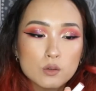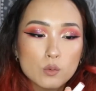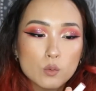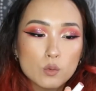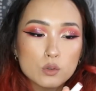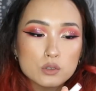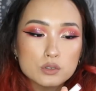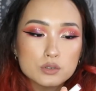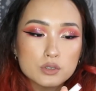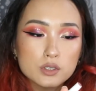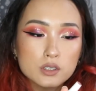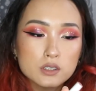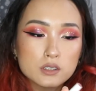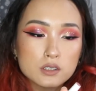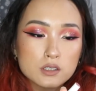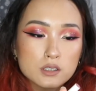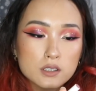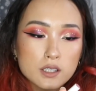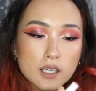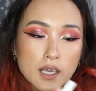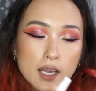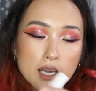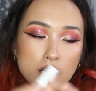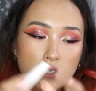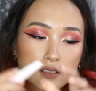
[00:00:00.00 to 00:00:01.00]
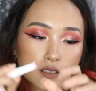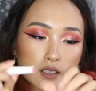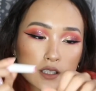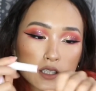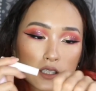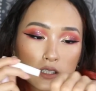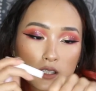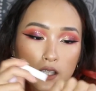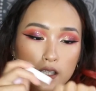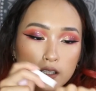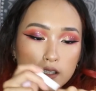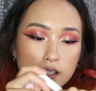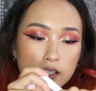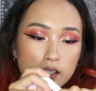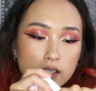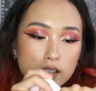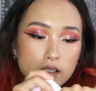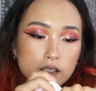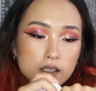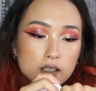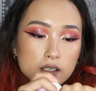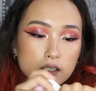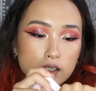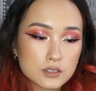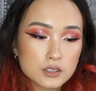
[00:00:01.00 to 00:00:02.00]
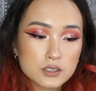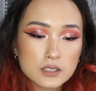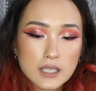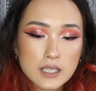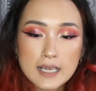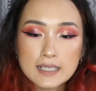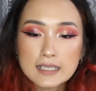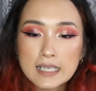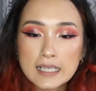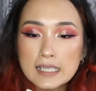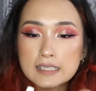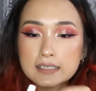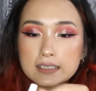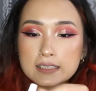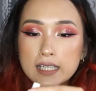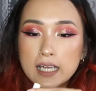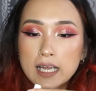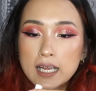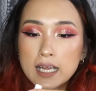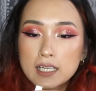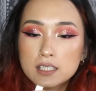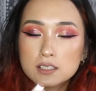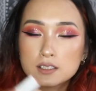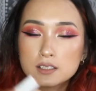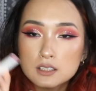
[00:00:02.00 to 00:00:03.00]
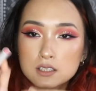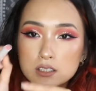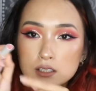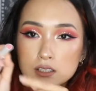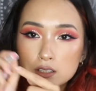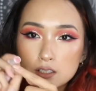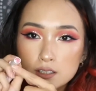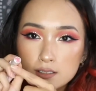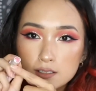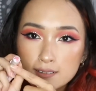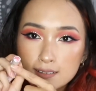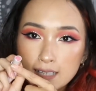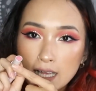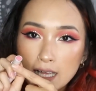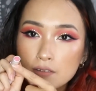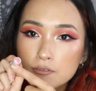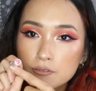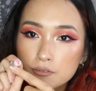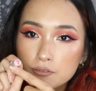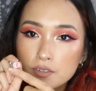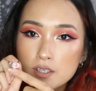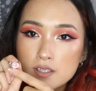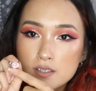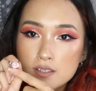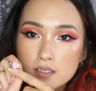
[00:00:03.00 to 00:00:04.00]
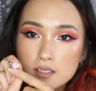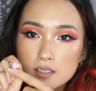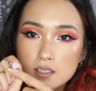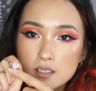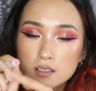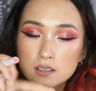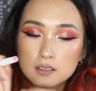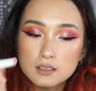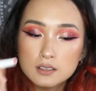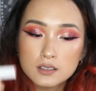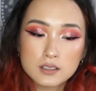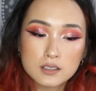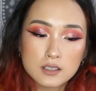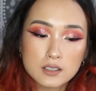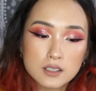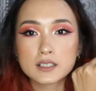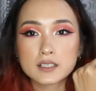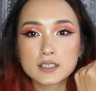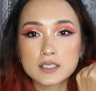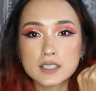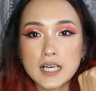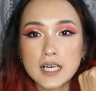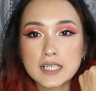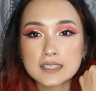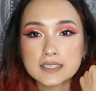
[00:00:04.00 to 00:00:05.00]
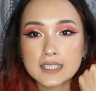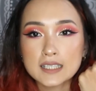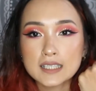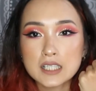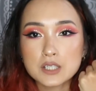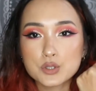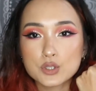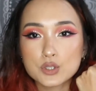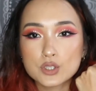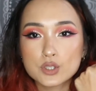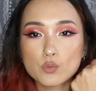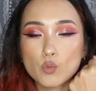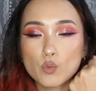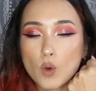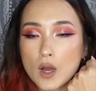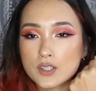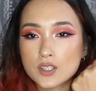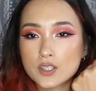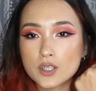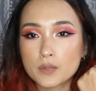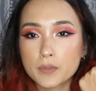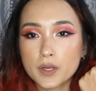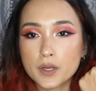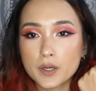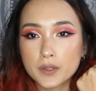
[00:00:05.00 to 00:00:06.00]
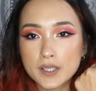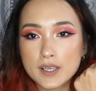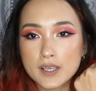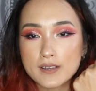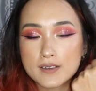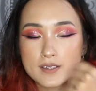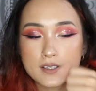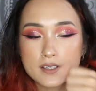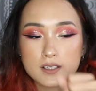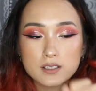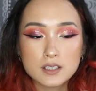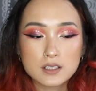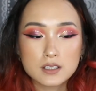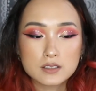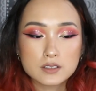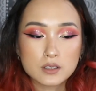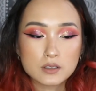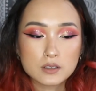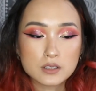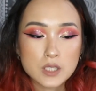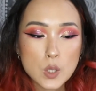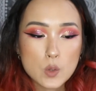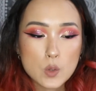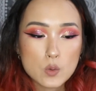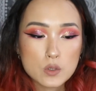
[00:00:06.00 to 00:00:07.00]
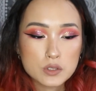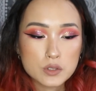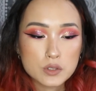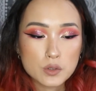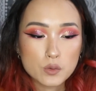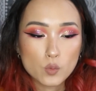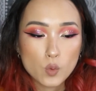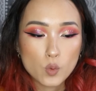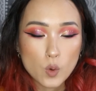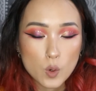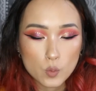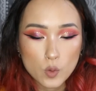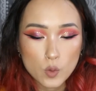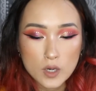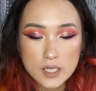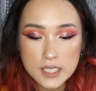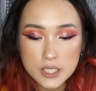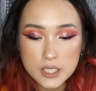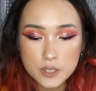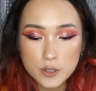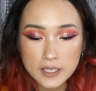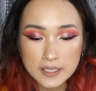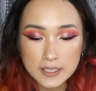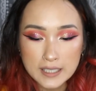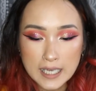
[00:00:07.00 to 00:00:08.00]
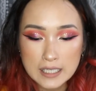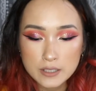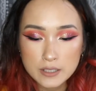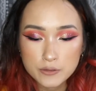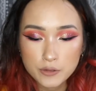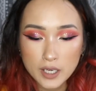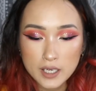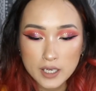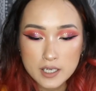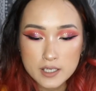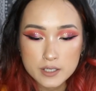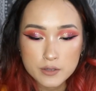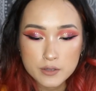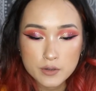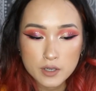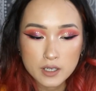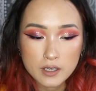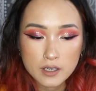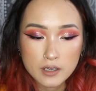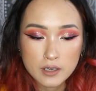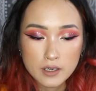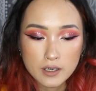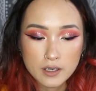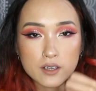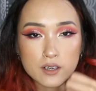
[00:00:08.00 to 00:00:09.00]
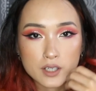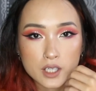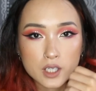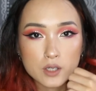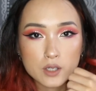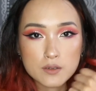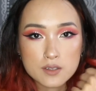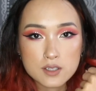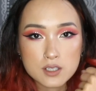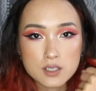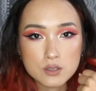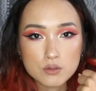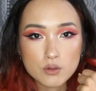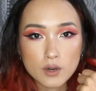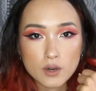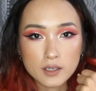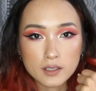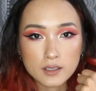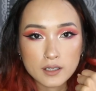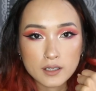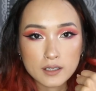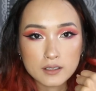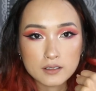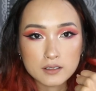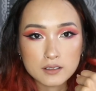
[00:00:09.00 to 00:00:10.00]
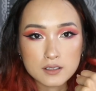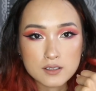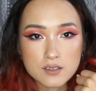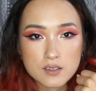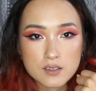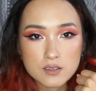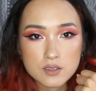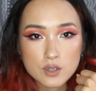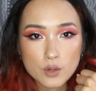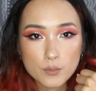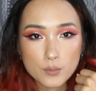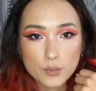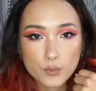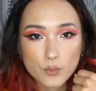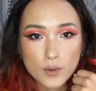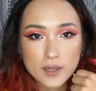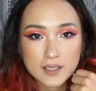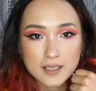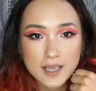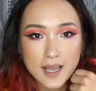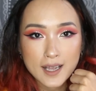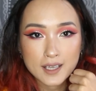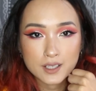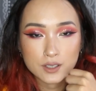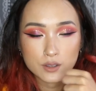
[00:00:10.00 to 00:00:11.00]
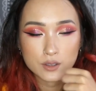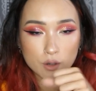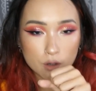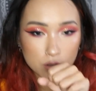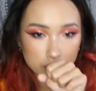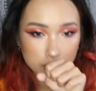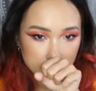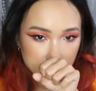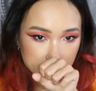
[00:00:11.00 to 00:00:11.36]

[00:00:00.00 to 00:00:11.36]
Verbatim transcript: 我觉得哎还有剩一点点，就是它看起来是淡粉色的，可是它上上去是完全没有颜色的那种。然后我觉得我我很喜欢它的原因是因为。 有给我滋润感，可是又不会太油，